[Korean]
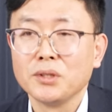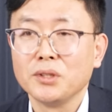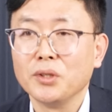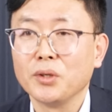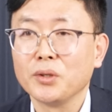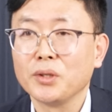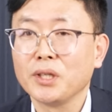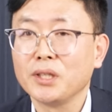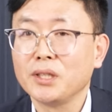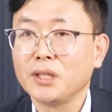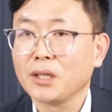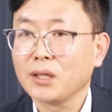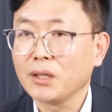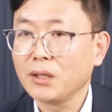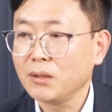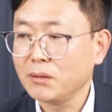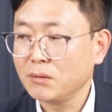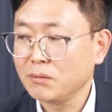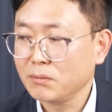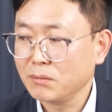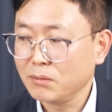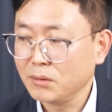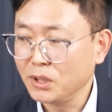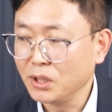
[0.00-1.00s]
여기에다가
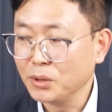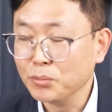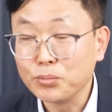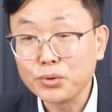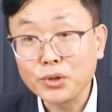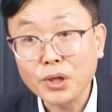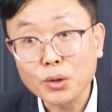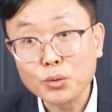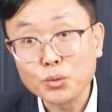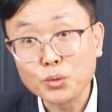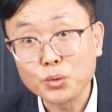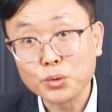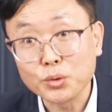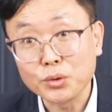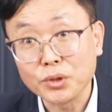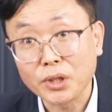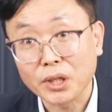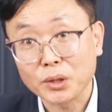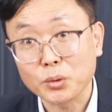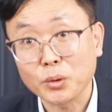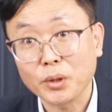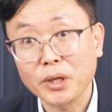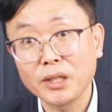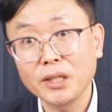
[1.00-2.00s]
인프라 구축을
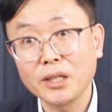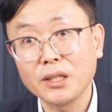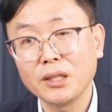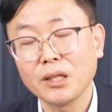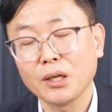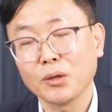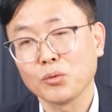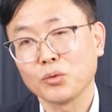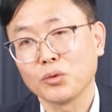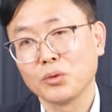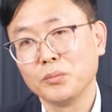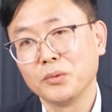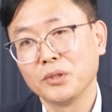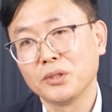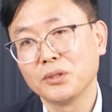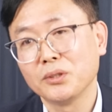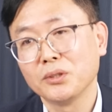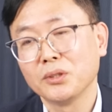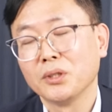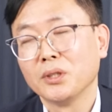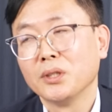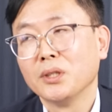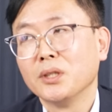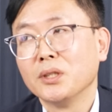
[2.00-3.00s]
계속 해야 된다고
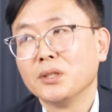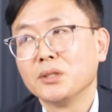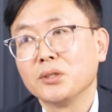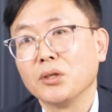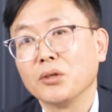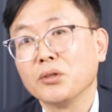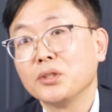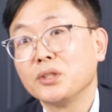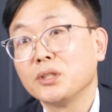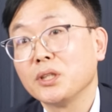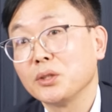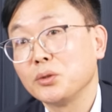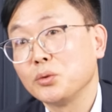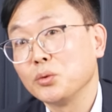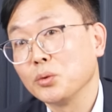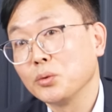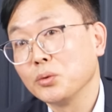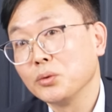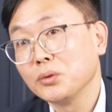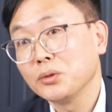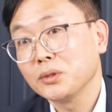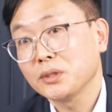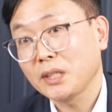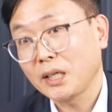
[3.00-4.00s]
그러면은 전기차
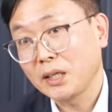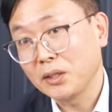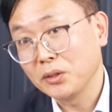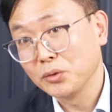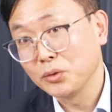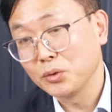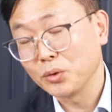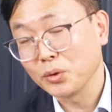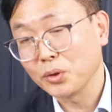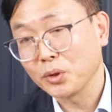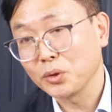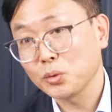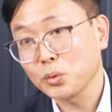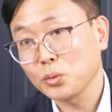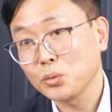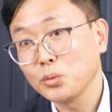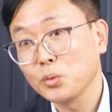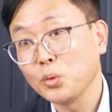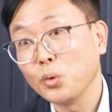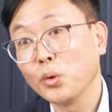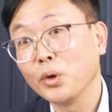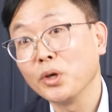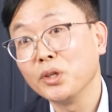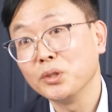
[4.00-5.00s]
쪽은 자연스럽게 조금
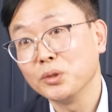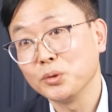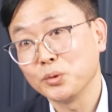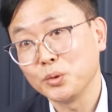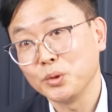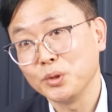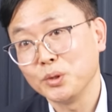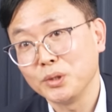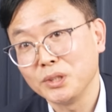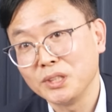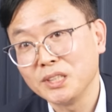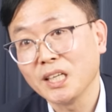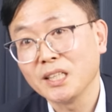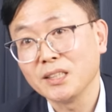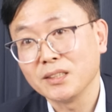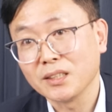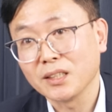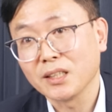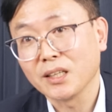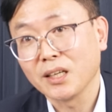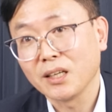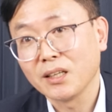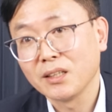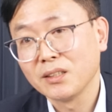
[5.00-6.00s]
고개를 들 수 있지
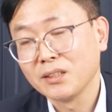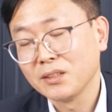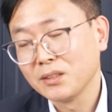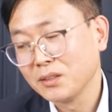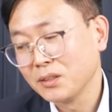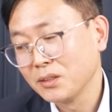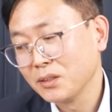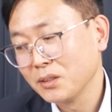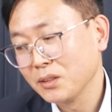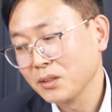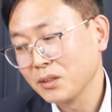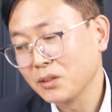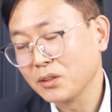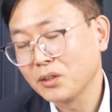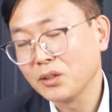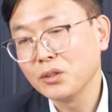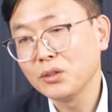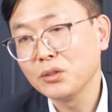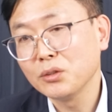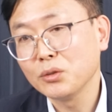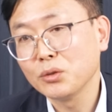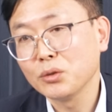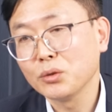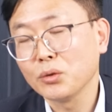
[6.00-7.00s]
않을까.
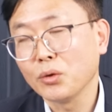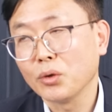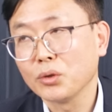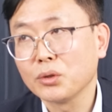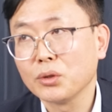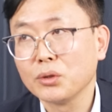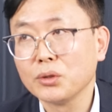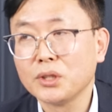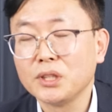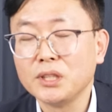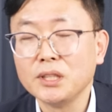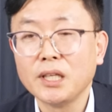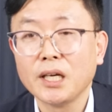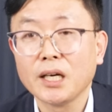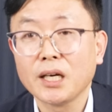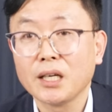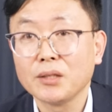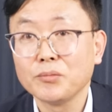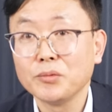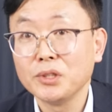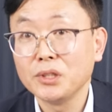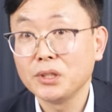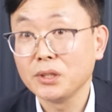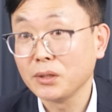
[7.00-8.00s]
그런 어떤
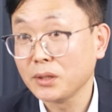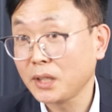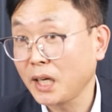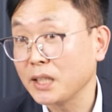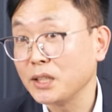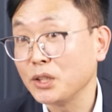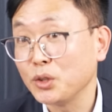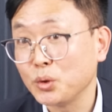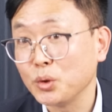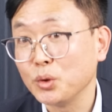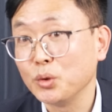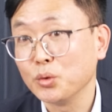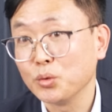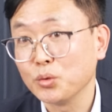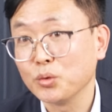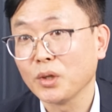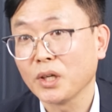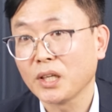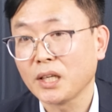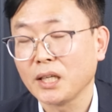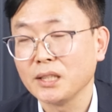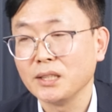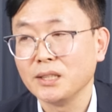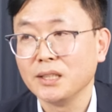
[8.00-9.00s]
기대감은 지금 가질 수 있는
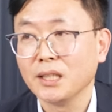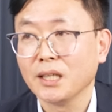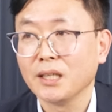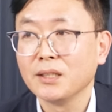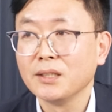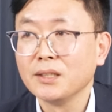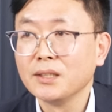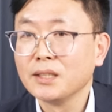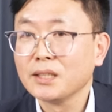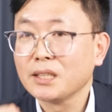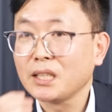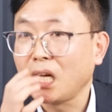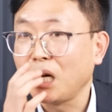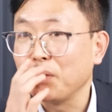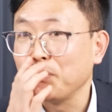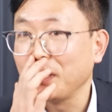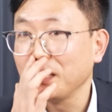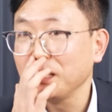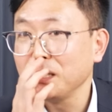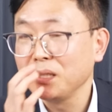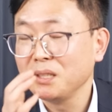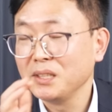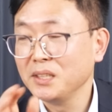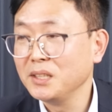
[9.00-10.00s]
구간 아니냐.
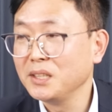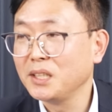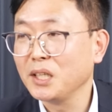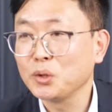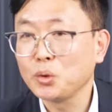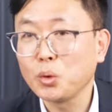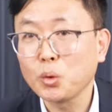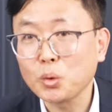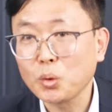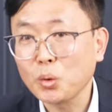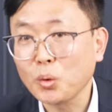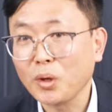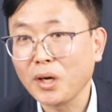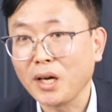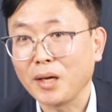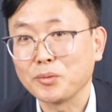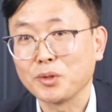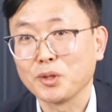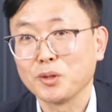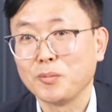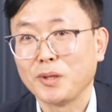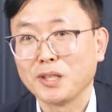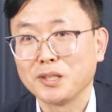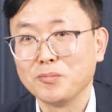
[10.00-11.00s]
다만 이게 속도가
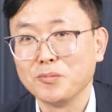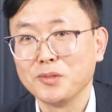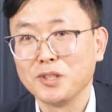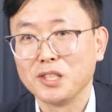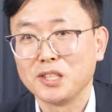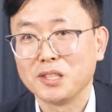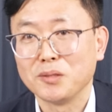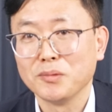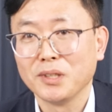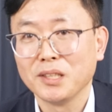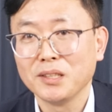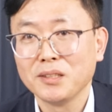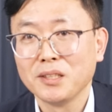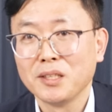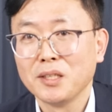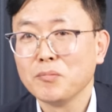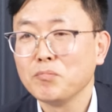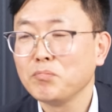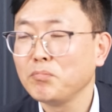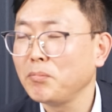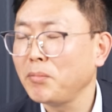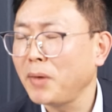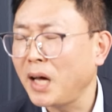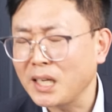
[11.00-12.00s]
앞서도 말씀드렸지만
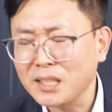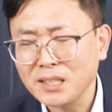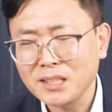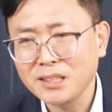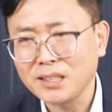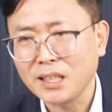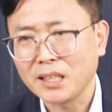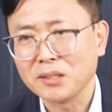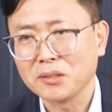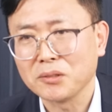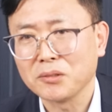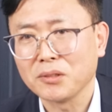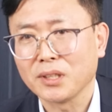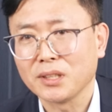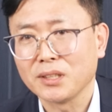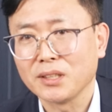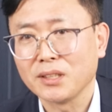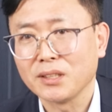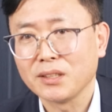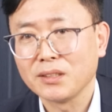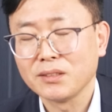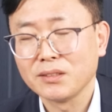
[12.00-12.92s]
빠르진 않을 것 같다.